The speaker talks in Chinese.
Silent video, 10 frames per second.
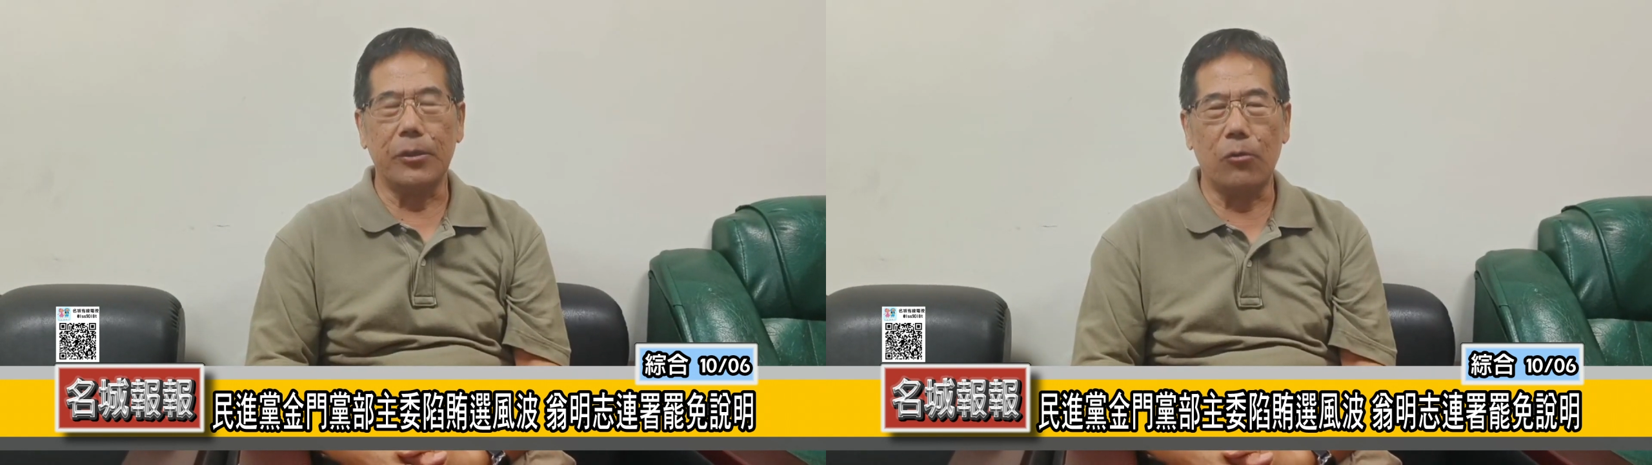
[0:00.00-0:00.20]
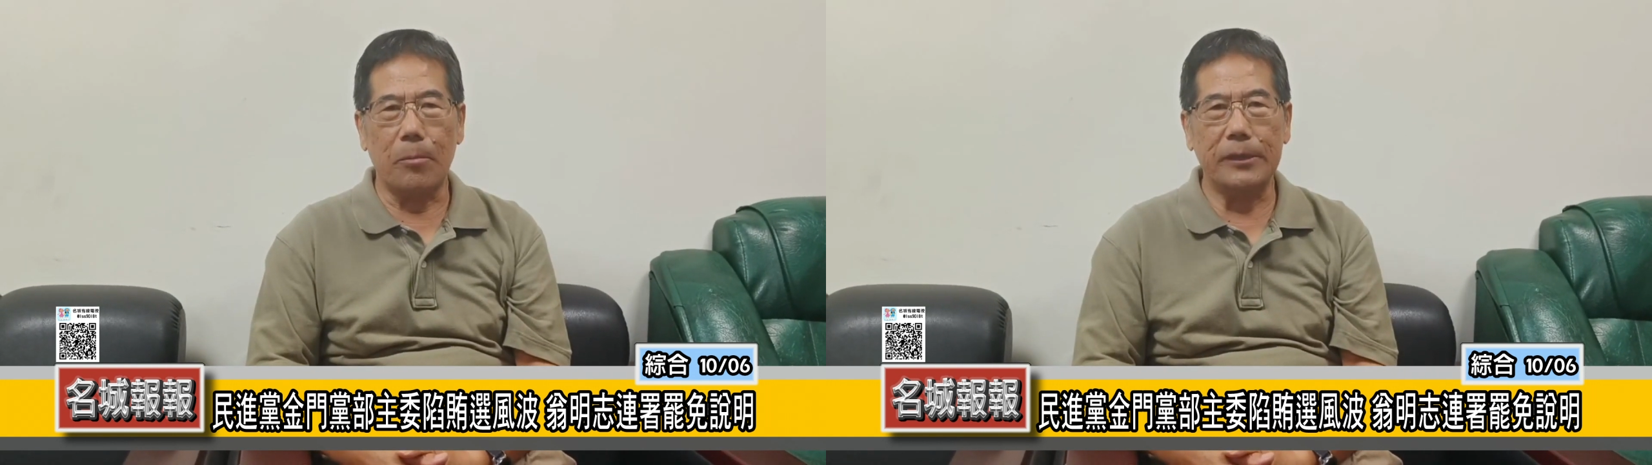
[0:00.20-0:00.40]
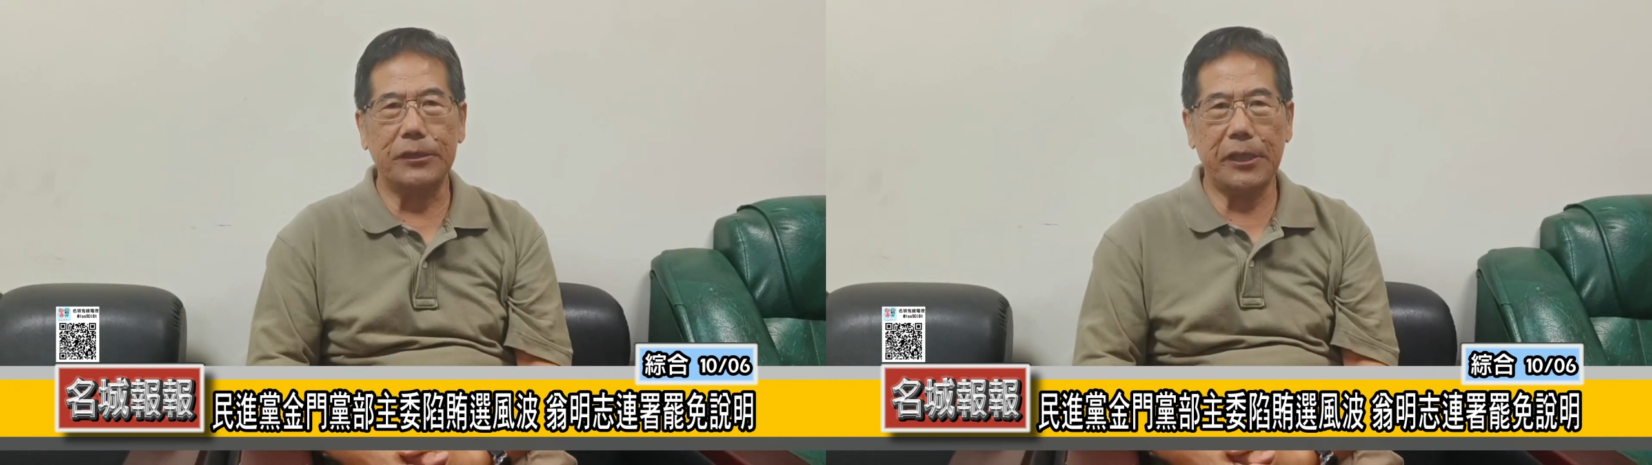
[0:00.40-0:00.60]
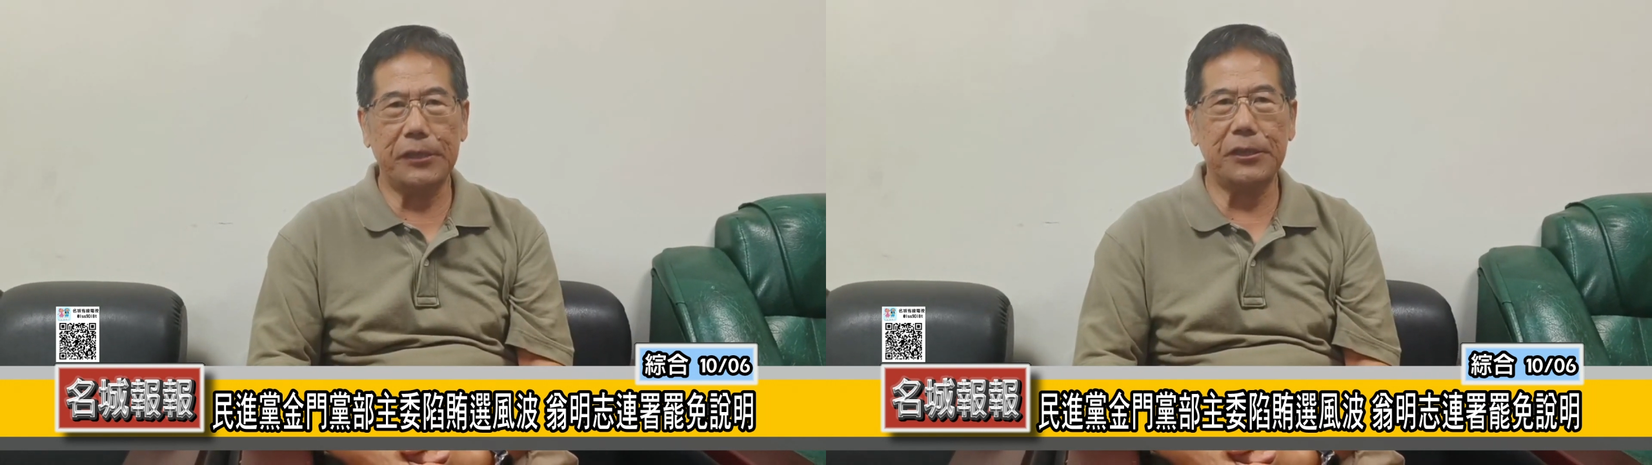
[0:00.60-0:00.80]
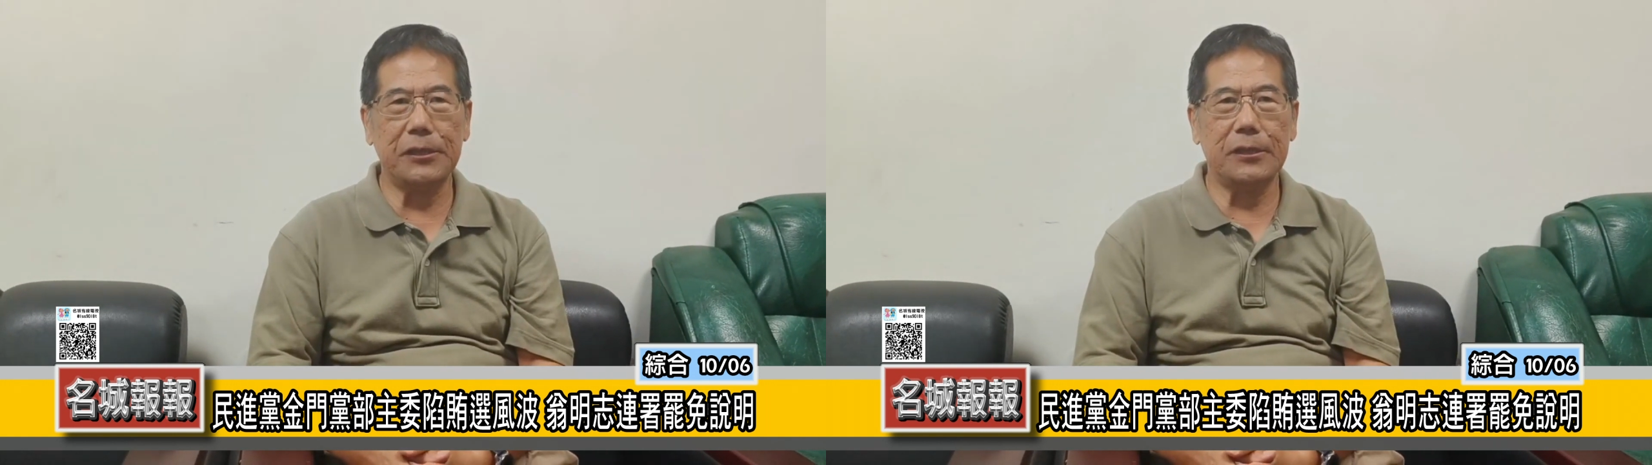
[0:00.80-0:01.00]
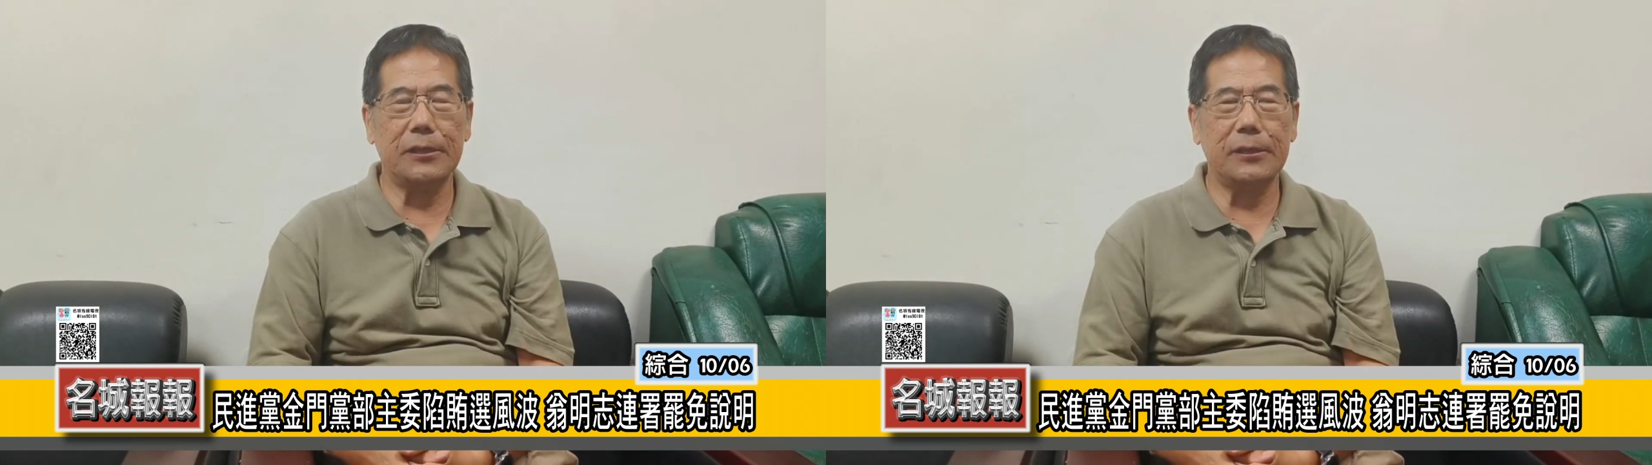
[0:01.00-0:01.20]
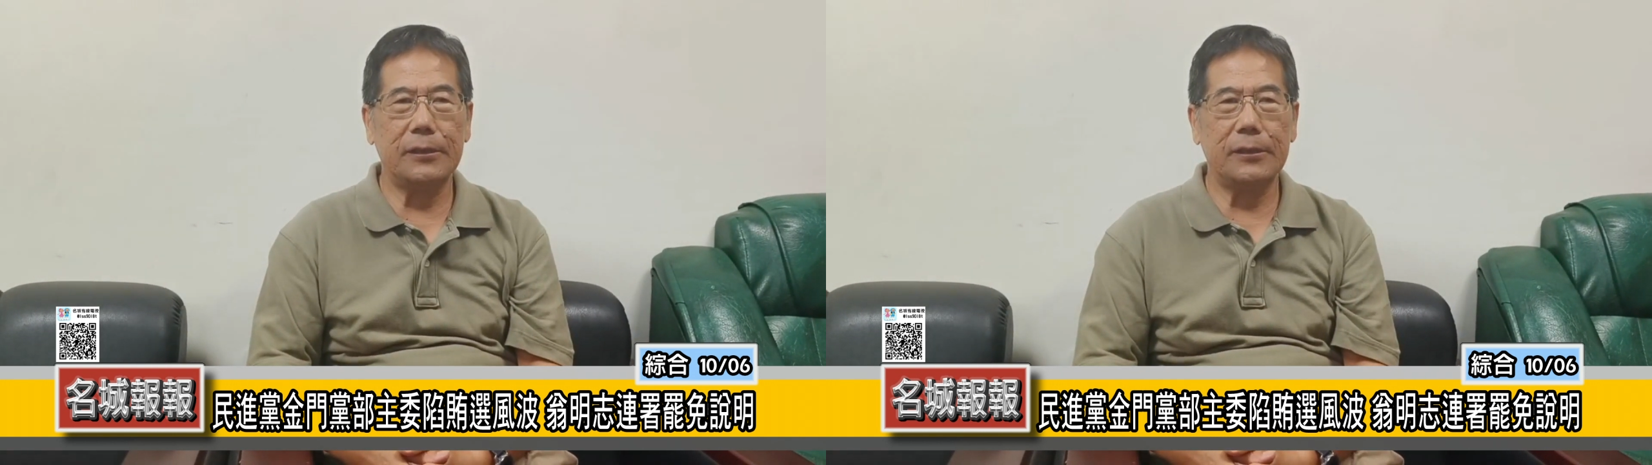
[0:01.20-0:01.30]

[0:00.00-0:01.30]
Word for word: 以我们这一次